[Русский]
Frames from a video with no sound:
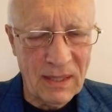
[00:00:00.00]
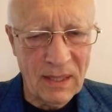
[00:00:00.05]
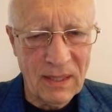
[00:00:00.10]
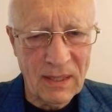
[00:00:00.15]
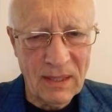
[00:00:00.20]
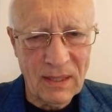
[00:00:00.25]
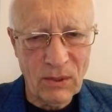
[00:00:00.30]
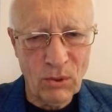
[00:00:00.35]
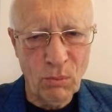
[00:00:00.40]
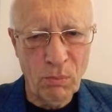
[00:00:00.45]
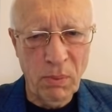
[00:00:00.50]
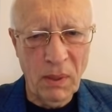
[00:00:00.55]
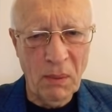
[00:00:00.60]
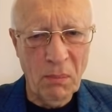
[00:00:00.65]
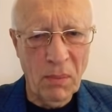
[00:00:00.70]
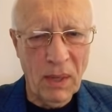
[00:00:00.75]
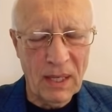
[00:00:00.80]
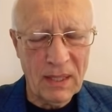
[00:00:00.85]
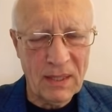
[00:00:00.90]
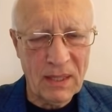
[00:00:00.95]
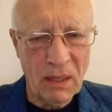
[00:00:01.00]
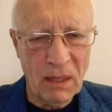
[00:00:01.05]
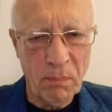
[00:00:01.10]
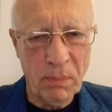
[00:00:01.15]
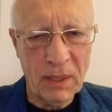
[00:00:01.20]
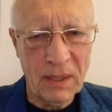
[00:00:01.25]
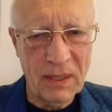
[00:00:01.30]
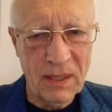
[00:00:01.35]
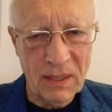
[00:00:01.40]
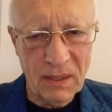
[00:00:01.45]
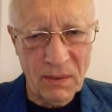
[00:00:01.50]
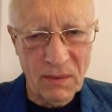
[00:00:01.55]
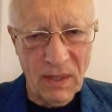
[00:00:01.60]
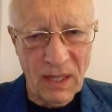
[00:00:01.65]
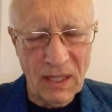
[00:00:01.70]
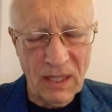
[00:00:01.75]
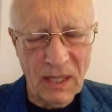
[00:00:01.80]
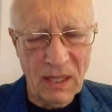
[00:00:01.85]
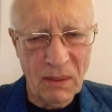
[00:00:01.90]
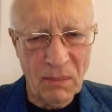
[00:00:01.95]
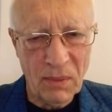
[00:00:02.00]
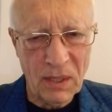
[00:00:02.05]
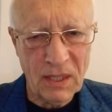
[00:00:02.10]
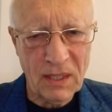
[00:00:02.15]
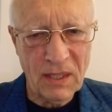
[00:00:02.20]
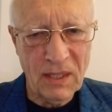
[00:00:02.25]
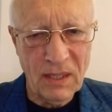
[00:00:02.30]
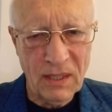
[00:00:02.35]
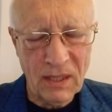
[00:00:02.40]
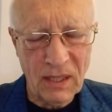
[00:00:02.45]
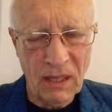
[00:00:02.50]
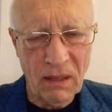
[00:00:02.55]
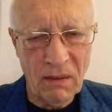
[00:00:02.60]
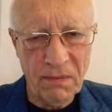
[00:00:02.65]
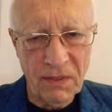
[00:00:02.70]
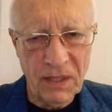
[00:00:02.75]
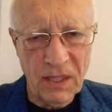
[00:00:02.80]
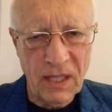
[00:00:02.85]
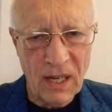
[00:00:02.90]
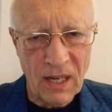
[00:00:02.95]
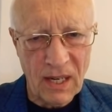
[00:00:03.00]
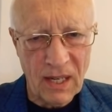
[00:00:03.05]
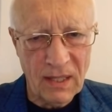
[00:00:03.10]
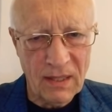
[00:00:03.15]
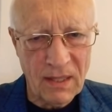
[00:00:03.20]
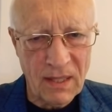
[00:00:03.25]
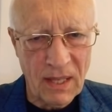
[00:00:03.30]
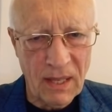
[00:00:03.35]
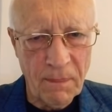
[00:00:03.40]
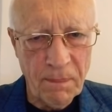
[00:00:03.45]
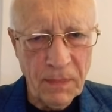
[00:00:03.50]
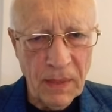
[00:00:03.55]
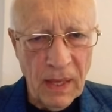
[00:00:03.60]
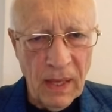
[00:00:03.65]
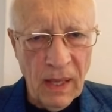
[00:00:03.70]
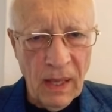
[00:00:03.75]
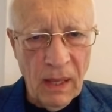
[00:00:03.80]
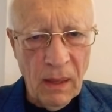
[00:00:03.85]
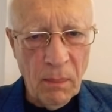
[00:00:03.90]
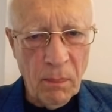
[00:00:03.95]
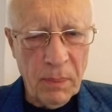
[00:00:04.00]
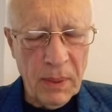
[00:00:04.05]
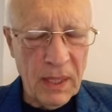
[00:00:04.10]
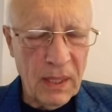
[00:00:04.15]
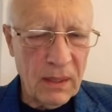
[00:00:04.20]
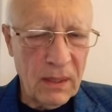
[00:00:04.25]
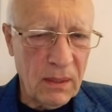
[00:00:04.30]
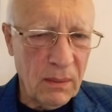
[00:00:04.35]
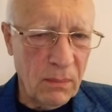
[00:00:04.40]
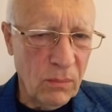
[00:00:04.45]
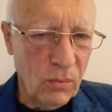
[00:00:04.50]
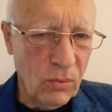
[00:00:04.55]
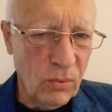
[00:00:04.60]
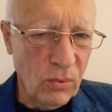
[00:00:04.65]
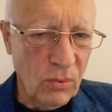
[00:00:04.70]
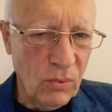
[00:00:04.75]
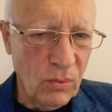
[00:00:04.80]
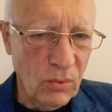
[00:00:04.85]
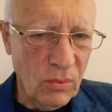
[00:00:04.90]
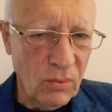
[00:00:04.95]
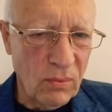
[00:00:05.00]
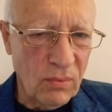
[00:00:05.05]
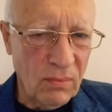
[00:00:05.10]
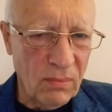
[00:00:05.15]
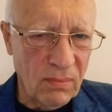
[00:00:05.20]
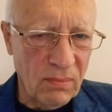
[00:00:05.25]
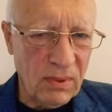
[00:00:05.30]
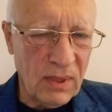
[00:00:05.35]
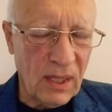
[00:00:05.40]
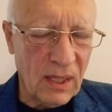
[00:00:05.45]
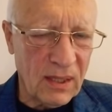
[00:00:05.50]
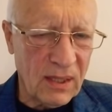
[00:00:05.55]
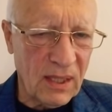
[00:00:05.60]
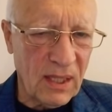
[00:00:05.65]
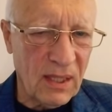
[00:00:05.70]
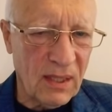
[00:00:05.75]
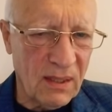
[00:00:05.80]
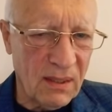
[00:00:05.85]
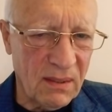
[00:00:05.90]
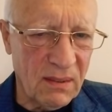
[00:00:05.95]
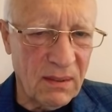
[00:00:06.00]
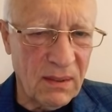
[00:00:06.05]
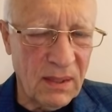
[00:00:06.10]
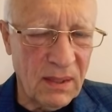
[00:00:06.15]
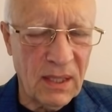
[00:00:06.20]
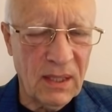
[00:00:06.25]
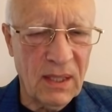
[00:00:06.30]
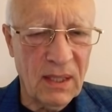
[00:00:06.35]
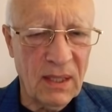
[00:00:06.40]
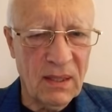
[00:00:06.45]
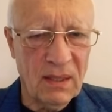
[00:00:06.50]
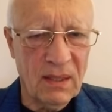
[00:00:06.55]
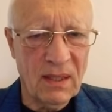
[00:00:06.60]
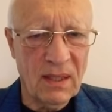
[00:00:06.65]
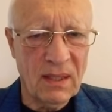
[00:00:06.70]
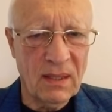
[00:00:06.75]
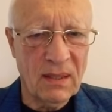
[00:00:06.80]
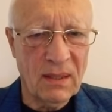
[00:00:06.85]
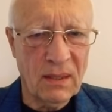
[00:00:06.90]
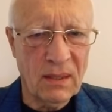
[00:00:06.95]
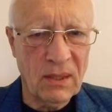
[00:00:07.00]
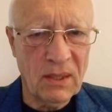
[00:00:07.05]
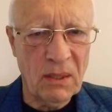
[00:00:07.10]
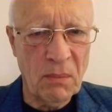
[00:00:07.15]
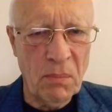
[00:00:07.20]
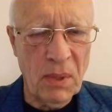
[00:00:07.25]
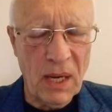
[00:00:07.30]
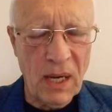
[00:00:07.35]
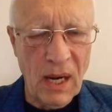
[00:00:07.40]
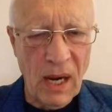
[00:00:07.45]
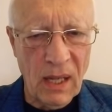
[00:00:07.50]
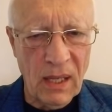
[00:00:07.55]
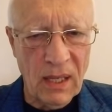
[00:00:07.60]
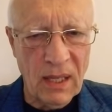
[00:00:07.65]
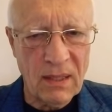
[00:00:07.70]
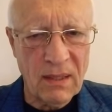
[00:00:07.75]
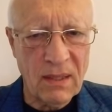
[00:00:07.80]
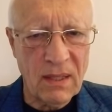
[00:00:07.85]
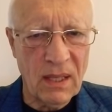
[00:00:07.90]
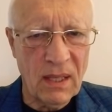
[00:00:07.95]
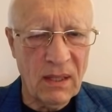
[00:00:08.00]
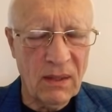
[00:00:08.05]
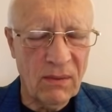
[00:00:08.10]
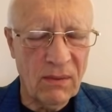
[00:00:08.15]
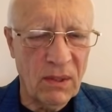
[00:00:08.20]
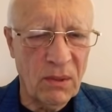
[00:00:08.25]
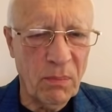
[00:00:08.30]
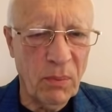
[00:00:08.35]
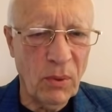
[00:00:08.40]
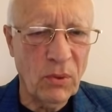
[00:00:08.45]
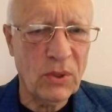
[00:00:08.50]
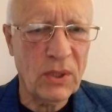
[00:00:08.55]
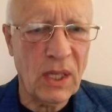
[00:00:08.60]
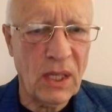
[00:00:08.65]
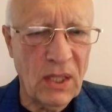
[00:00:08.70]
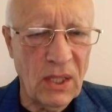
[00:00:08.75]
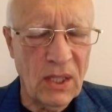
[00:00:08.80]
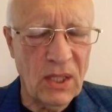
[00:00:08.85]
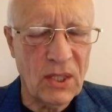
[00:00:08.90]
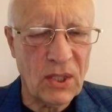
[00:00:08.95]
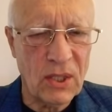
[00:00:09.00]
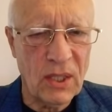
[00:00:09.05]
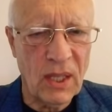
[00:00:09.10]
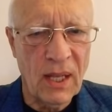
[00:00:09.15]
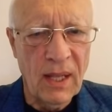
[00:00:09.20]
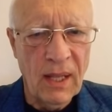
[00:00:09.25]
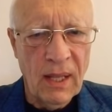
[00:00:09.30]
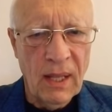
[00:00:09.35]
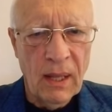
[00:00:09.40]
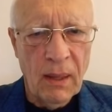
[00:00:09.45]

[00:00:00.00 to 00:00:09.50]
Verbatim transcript: это сублимация под названием Российская Федерация. Поэтому, ну, как-то надо э, себя реально оценивать. Плюс, конечно,